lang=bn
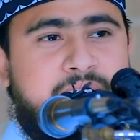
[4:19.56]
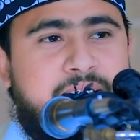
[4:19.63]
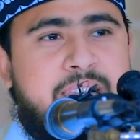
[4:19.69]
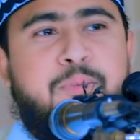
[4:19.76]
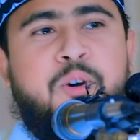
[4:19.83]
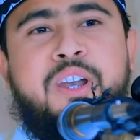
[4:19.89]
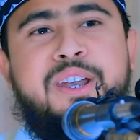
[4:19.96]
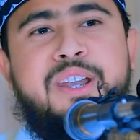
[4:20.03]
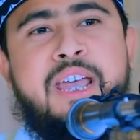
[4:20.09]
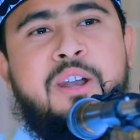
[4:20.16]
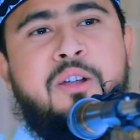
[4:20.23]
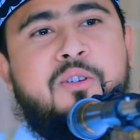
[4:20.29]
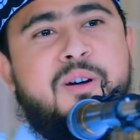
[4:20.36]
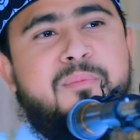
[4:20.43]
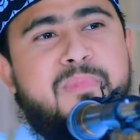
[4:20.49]
কি বলেন
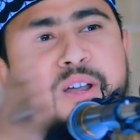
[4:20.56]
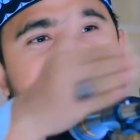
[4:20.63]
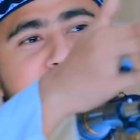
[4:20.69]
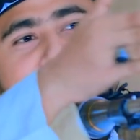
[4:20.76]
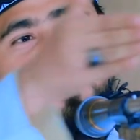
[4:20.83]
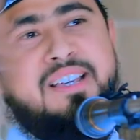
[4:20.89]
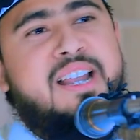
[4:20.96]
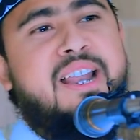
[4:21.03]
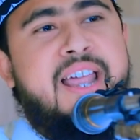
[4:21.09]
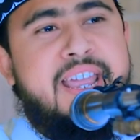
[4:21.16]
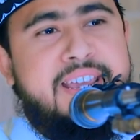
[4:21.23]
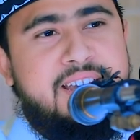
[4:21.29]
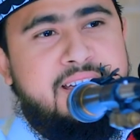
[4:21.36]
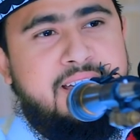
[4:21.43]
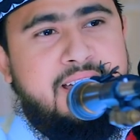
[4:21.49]
এরকম মানুষ আছে না
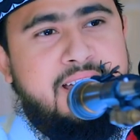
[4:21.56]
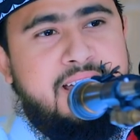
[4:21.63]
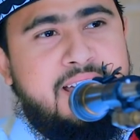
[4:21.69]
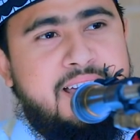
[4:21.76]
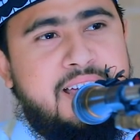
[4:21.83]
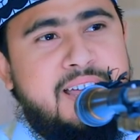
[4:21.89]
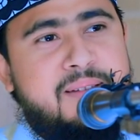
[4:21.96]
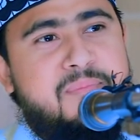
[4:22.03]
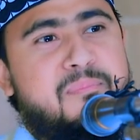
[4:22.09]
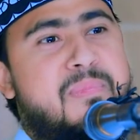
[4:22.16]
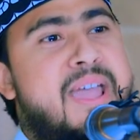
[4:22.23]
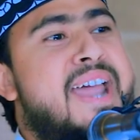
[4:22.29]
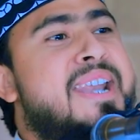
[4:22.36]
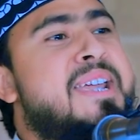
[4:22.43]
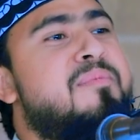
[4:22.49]
নাই
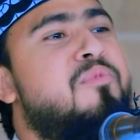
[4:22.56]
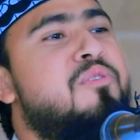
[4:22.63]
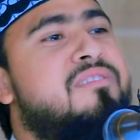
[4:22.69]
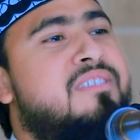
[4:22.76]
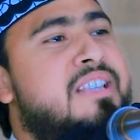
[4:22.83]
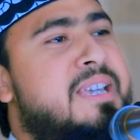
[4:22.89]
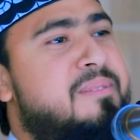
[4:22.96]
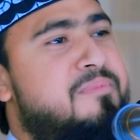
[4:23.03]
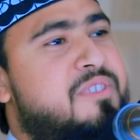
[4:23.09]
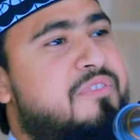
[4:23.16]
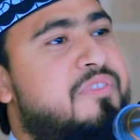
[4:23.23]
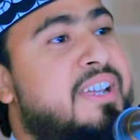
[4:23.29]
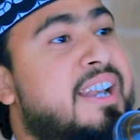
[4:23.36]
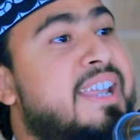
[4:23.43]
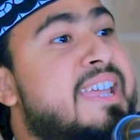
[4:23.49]
ম্যানি মুসলিমস
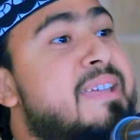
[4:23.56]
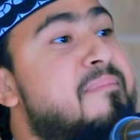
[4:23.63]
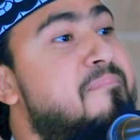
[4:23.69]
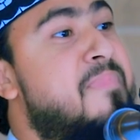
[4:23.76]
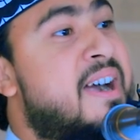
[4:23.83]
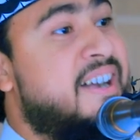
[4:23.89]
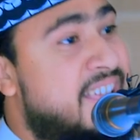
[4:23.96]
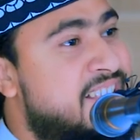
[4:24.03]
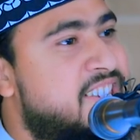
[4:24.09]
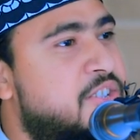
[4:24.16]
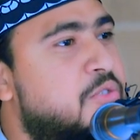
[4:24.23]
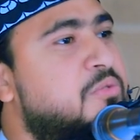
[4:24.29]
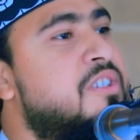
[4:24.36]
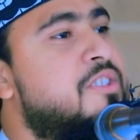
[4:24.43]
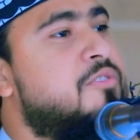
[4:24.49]
ফিল এম্বারেজ
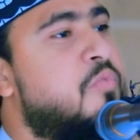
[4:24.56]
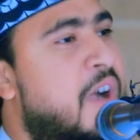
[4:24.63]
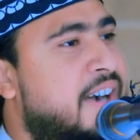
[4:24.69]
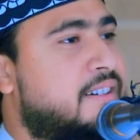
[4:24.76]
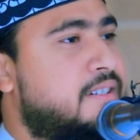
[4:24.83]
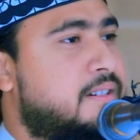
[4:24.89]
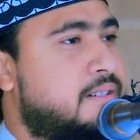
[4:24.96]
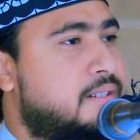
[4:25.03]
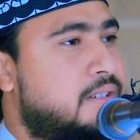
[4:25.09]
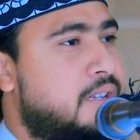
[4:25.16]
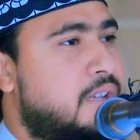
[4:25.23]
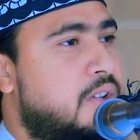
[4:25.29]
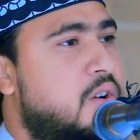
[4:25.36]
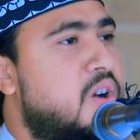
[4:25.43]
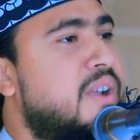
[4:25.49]
টু দিস ওয়ার্ক
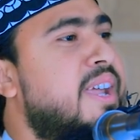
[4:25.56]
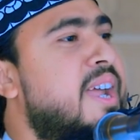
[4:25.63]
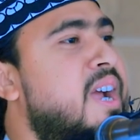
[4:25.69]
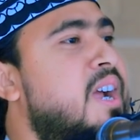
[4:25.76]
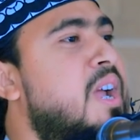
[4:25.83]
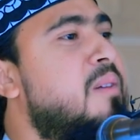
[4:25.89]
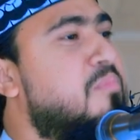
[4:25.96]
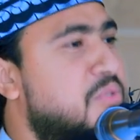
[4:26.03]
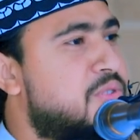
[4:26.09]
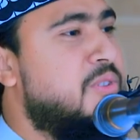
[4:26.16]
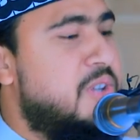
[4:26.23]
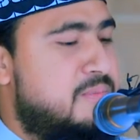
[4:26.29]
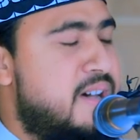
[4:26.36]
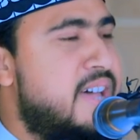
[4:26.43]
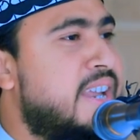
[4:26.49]
অনেক
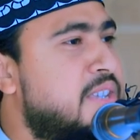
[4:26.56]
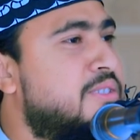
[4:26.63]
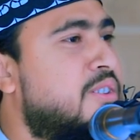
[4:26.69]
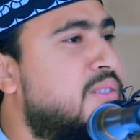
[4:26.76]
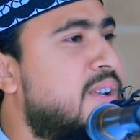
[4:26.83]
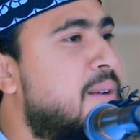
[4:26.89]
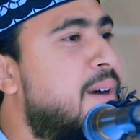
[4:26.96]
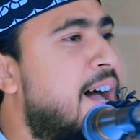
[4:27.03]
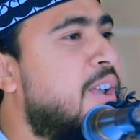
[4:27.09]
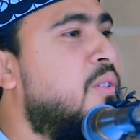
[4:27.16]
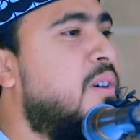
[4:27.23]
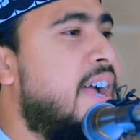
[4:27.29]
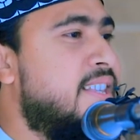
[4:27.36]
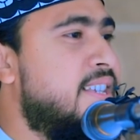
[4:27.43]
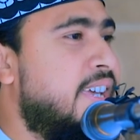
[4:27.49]
মুসলমান এই ধরনের ভালো
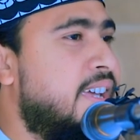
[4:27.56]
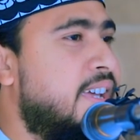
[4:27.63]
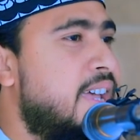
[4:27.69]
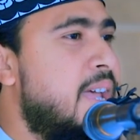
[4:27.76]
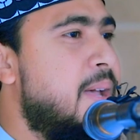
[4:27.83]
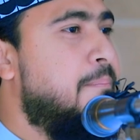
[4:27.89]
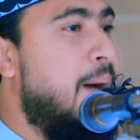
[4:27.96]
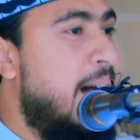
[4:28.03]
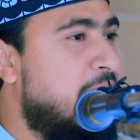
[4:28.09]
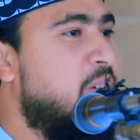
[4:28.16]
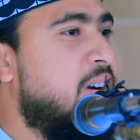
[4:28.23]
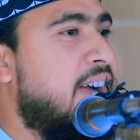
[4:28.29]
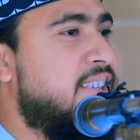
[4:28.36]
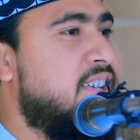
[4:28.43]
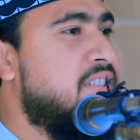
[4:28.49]
কাজে ভালো
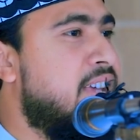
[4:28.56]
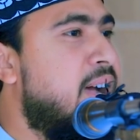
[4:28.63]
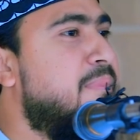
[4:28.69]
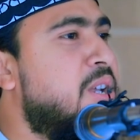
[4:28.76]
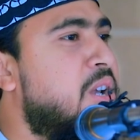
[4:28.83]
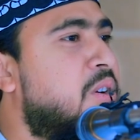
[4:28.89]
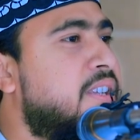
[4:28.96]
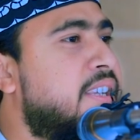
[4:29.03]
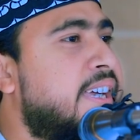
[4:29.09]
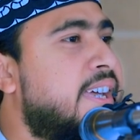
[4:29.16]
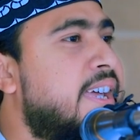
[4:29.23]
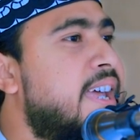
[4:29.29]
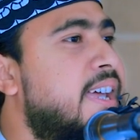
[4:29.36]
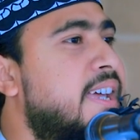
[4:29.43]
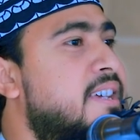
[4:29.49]
কাজে সামিল হতে
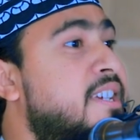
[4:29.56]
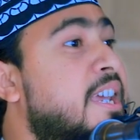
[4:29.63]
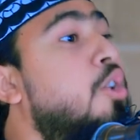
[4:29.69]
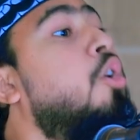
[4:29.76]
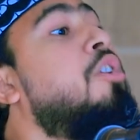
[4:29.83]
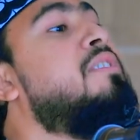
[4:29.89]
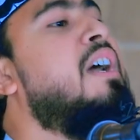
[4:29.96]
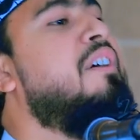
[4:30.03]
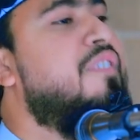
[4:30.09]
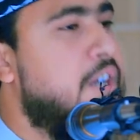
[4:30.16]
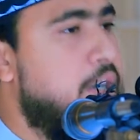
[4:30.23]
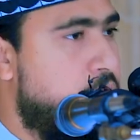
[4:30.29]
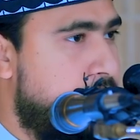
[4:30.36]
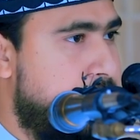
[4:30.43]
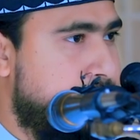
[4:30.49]
সে লজ্জা
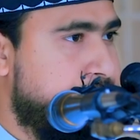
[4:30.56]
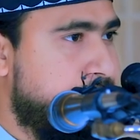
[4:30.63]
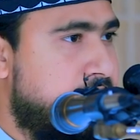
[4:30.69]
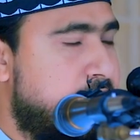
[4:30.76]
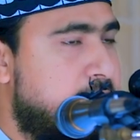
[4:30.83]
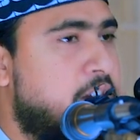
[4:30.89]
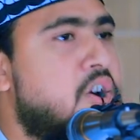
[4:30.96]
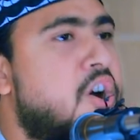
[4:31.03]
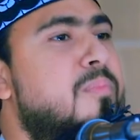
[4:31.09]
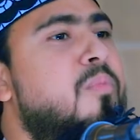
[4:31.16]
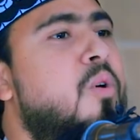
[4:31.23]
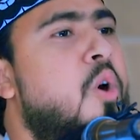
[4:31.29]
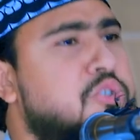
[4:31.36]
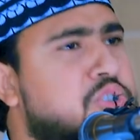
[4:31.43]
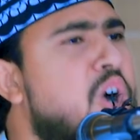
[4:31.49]
ফিল করে এরকম
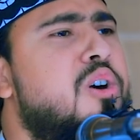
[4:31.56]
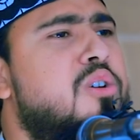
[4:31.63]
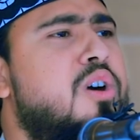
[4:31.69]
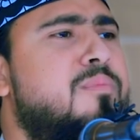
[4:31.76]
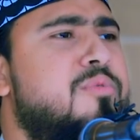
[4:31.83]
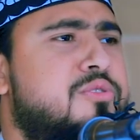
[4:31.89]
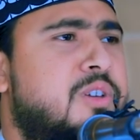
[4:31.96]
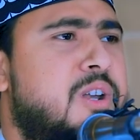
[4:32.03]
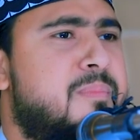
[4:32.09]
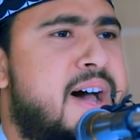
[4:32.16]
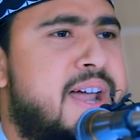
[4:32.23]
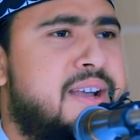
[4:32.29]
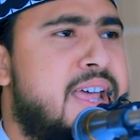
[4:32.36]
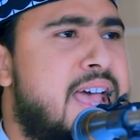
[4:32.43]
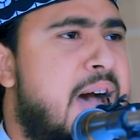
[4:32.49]
অসংখ্য
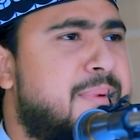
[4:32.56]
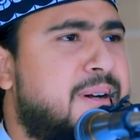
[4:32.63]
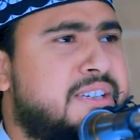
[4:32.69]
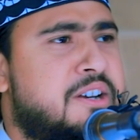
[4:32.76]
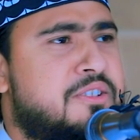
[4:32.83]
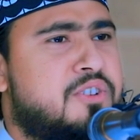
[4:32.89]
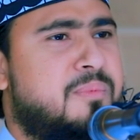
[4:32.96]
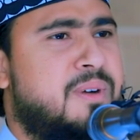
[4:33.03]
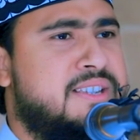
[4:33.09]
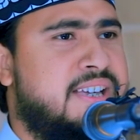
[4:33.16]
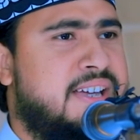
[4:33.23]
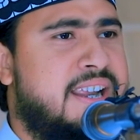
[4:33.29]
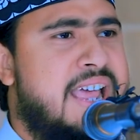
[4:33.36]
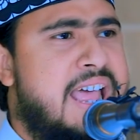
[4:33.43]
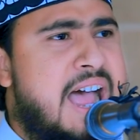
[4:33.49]
মুসলমান আমাদের
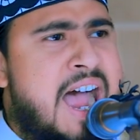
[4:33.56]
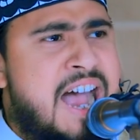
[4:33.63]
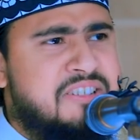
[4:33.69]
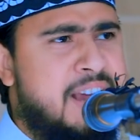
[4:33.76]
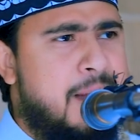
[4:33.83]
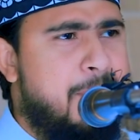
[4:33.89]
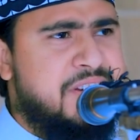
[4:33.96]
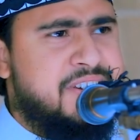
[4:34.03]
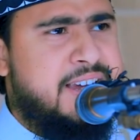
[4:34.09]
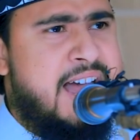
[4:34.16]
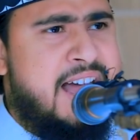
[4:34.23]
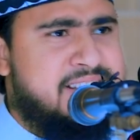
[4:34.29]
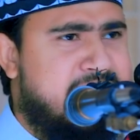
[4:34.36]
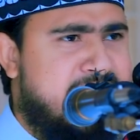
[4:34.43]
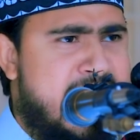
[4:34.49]
সমাজের আশেপাশে
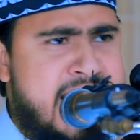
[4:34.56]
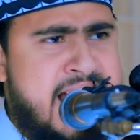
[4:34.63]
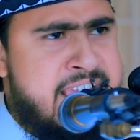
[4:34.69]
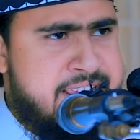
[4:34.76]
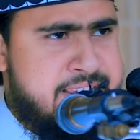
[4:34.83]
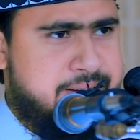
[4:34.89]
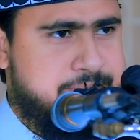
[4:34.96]
আছে না নাই